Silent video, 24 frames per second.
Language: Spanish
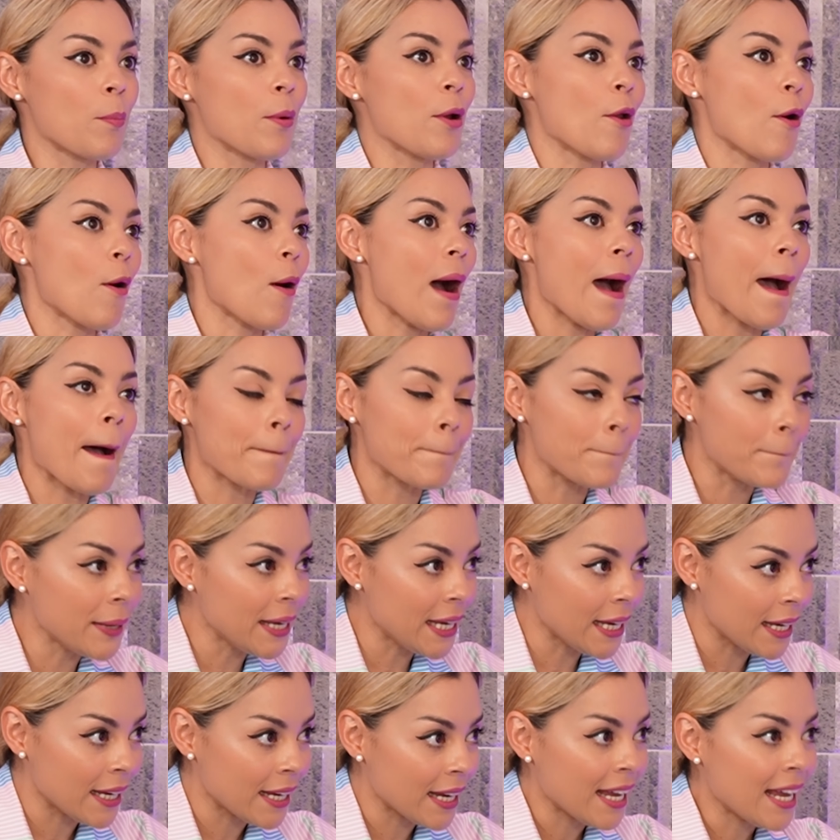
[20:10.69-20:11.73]
Pero a
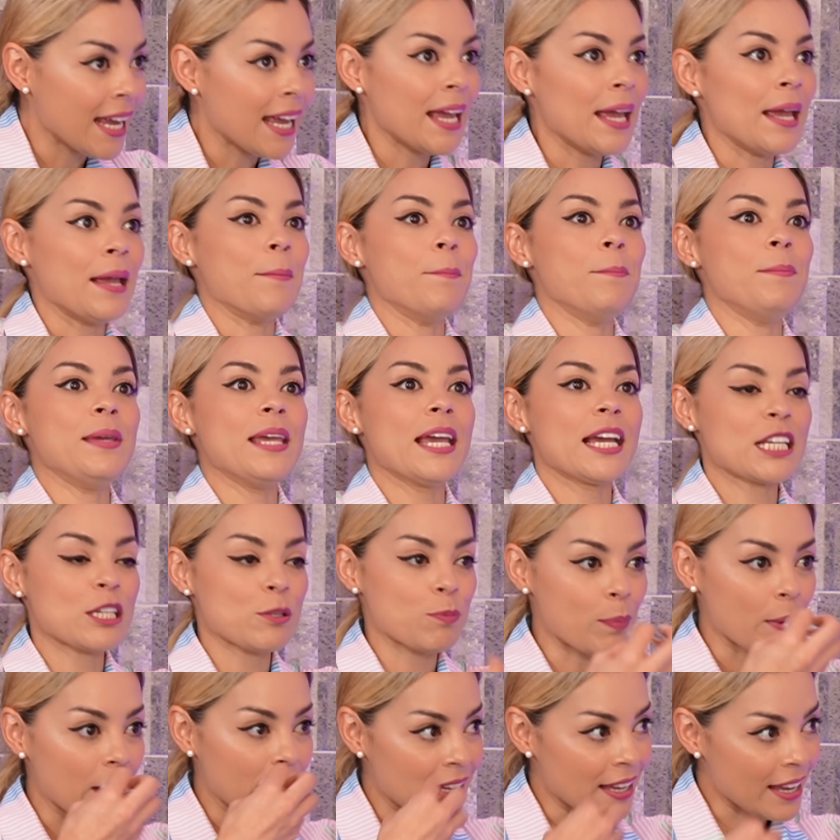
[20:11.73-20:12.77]
mí, mi
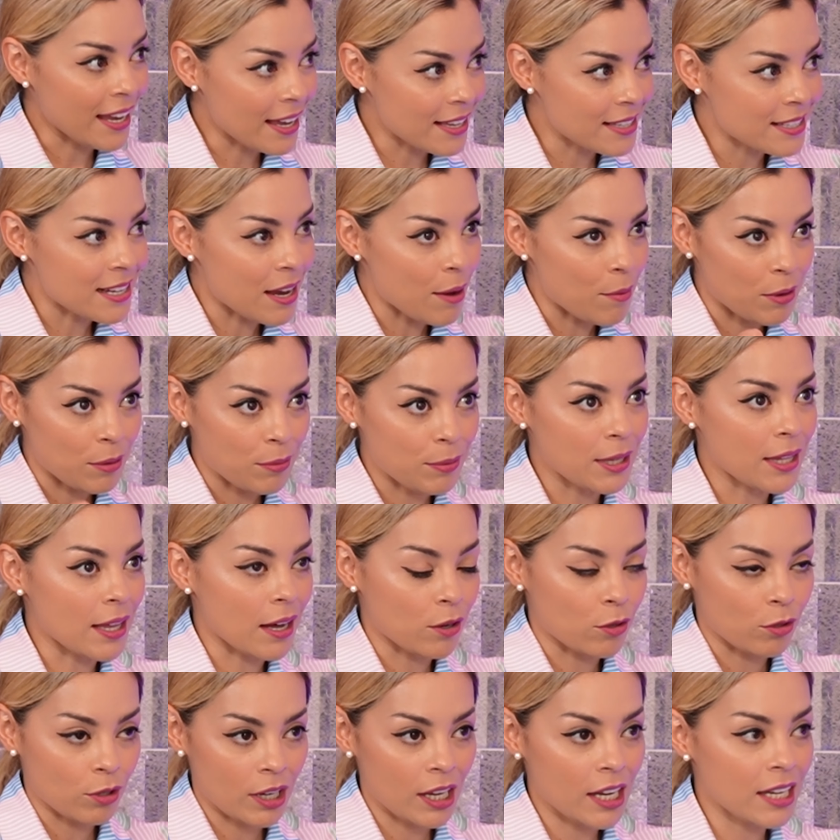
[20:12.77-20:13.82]
experiencia vivida
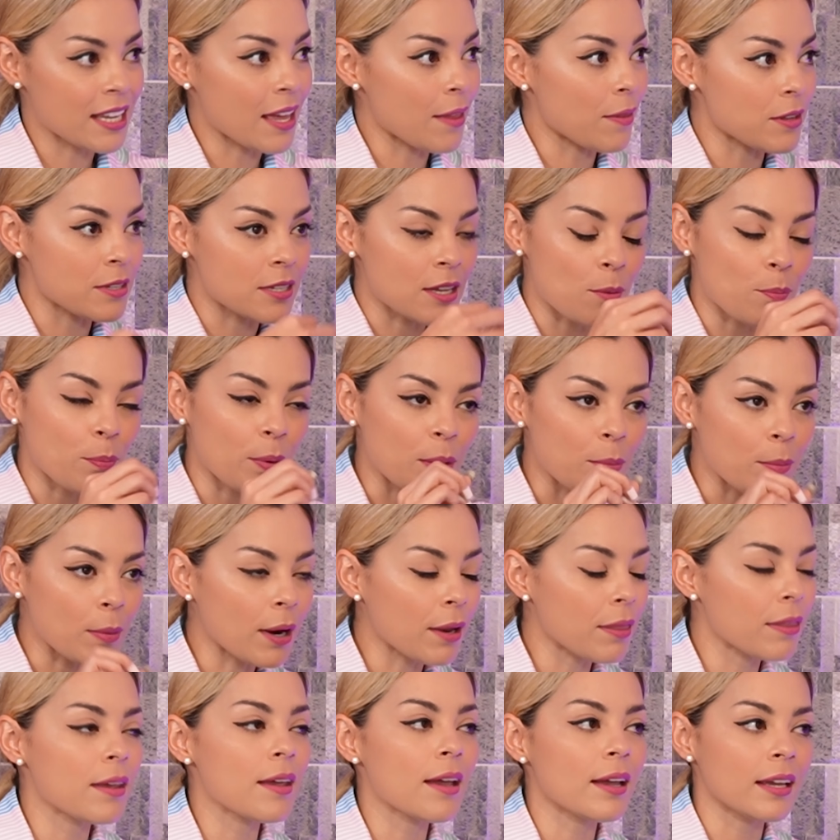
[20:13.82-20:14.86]
con ella desde el
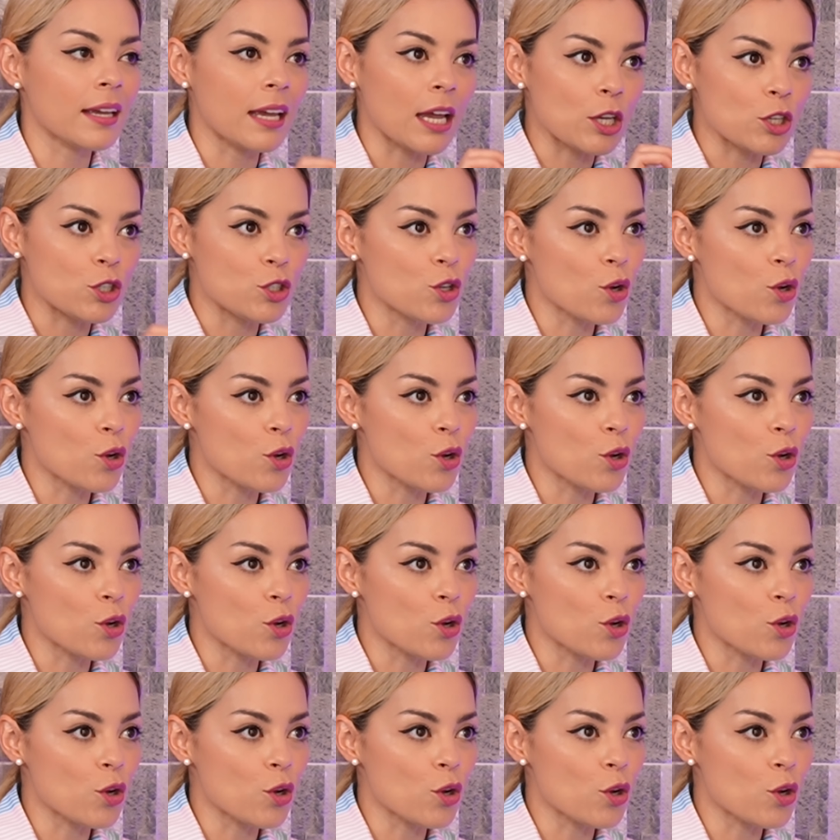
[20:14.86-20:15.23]
primer día en que